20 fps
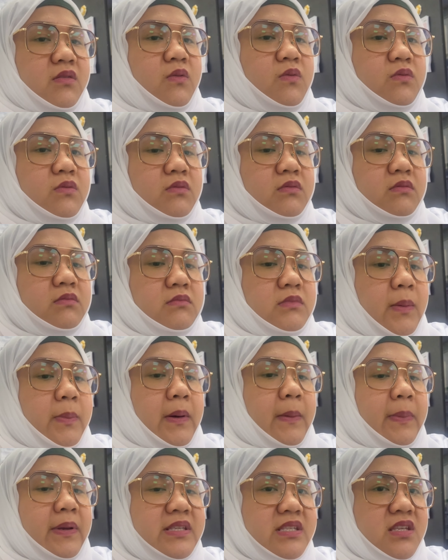kung
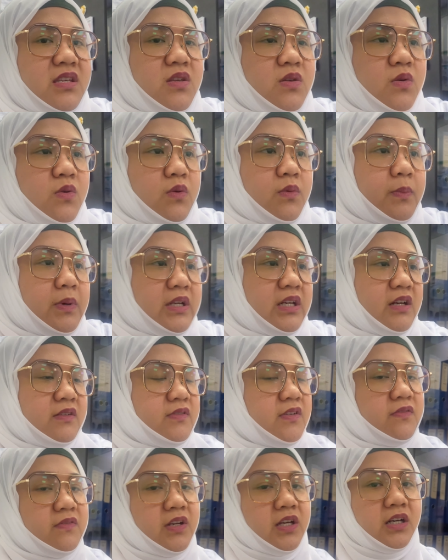mapapansin nyo, pag
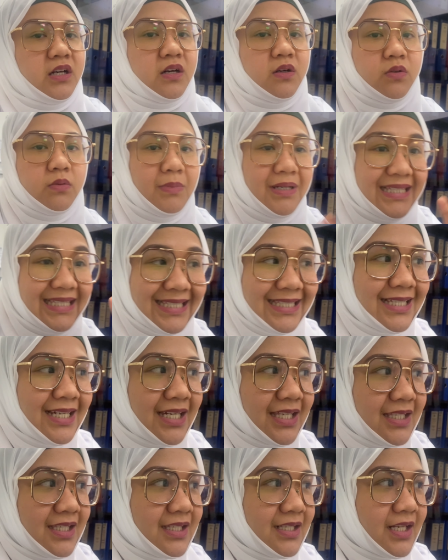nagva-vlog ako,
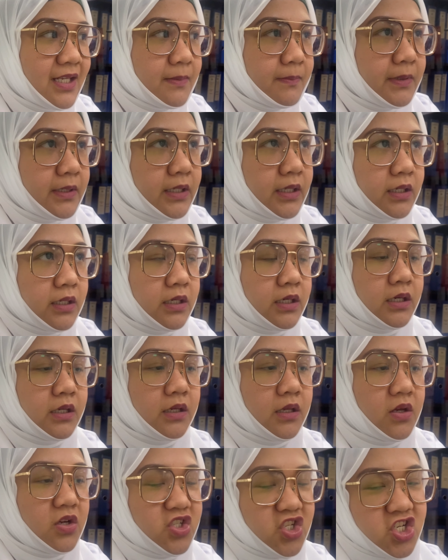maingay, like may naririnig
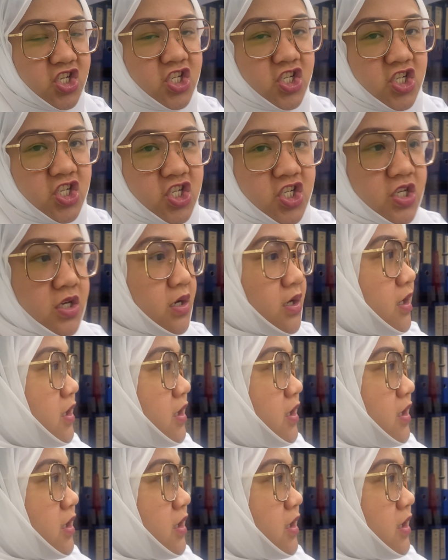ko yung shh,